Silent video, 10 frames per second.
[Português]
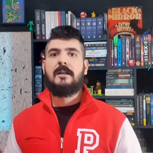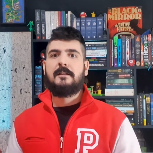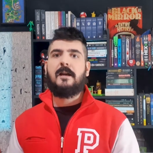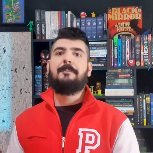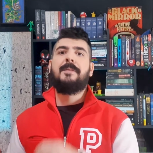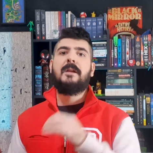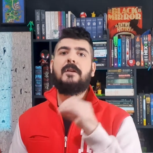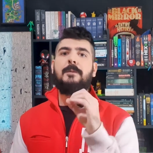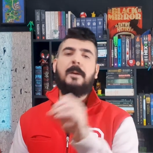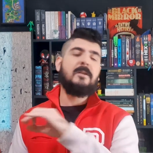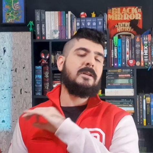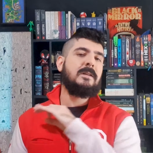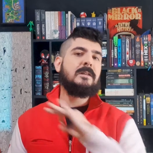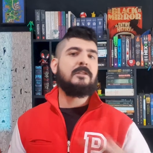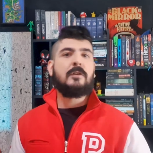Tá? Eu espero que
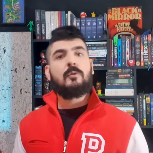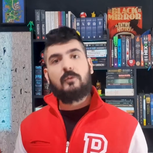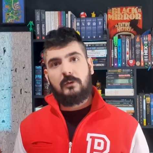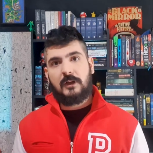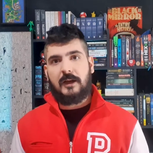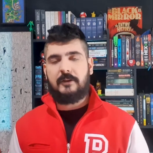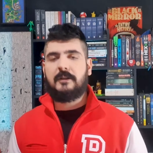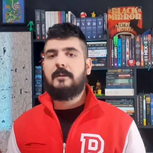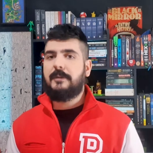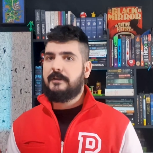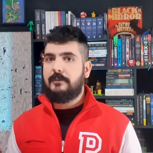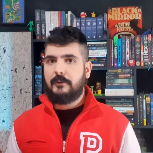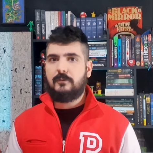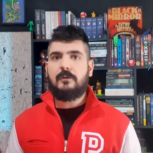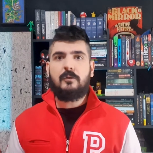esteja tudo claro aqui, mas se
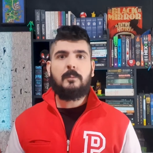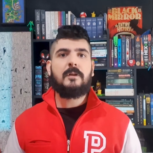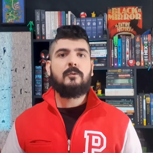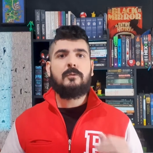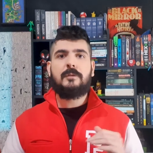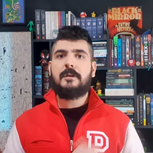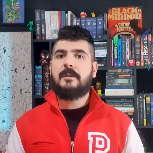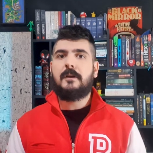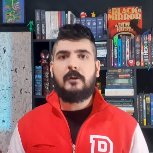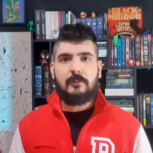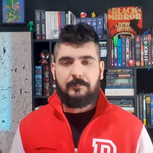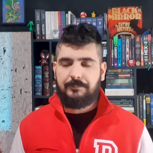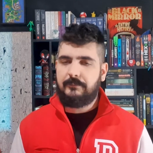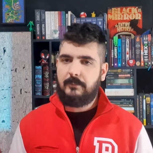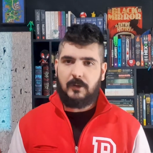ficou alguma dúvida, não
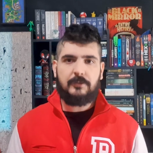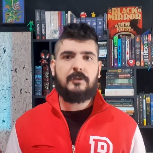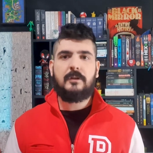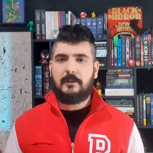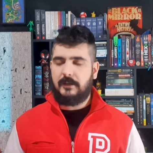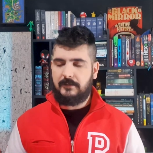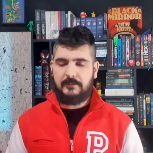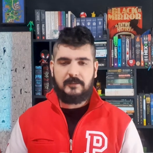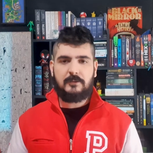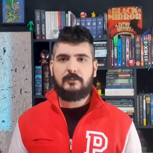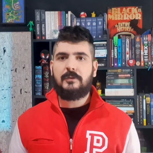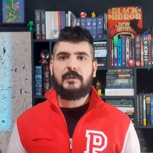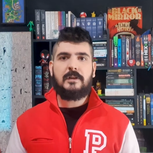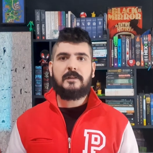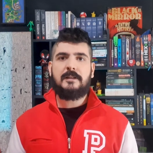pode, não
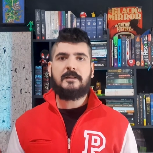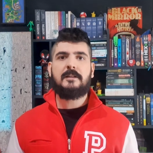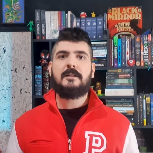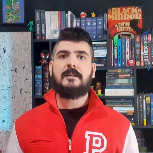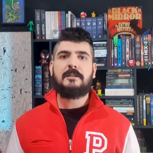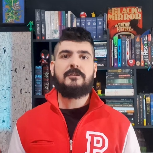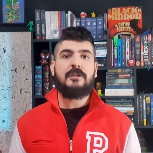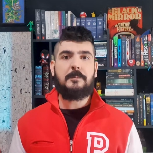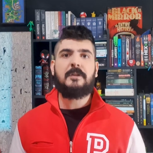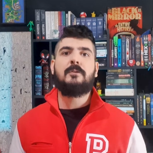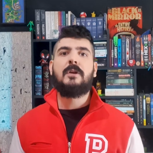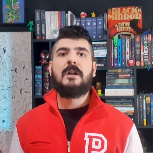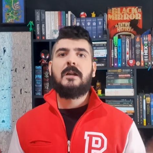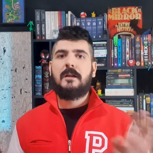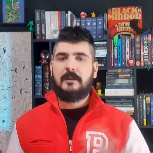se sinta tímido,
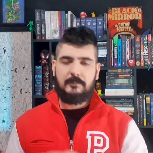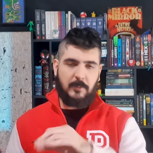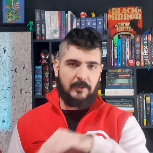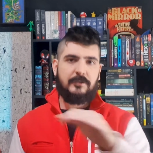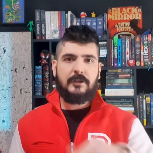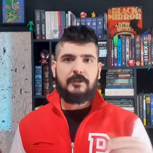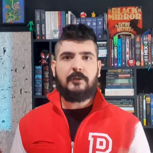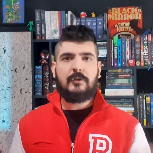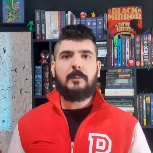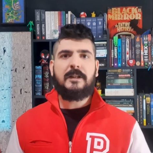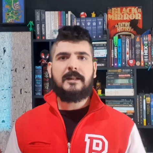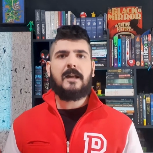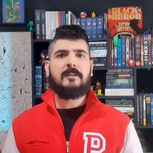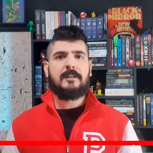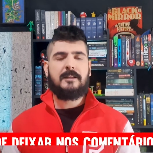pode deixar os
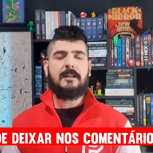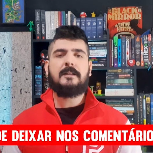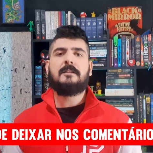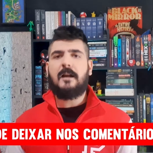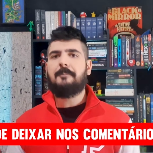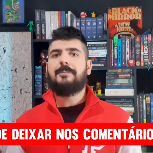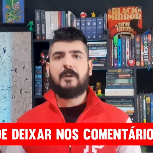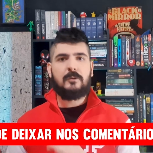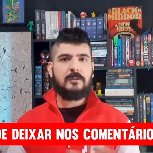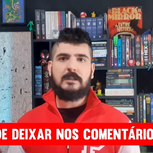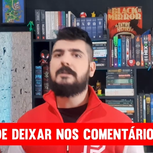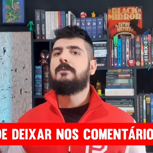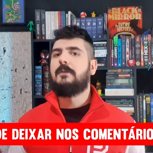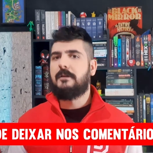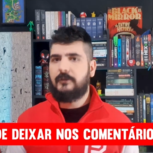comentários aqui, tá? Eu não
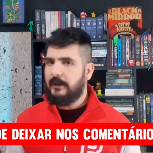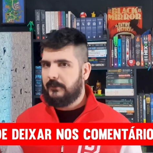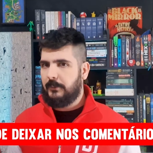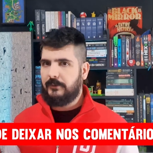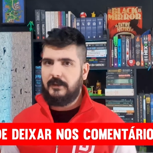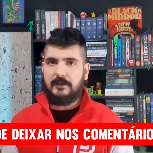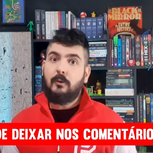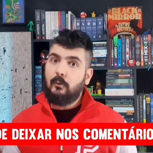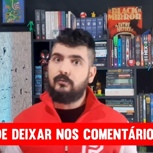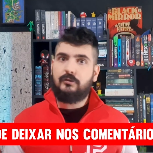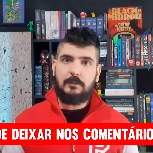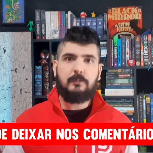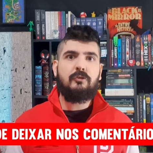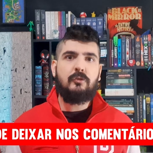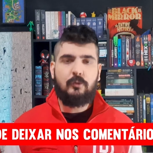ligo de responder nenhum
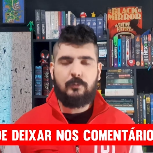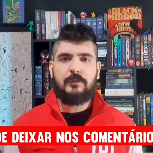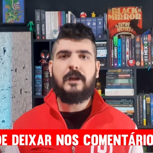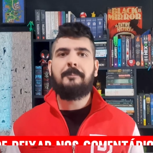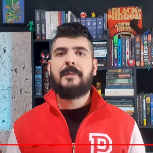tipo de dúvida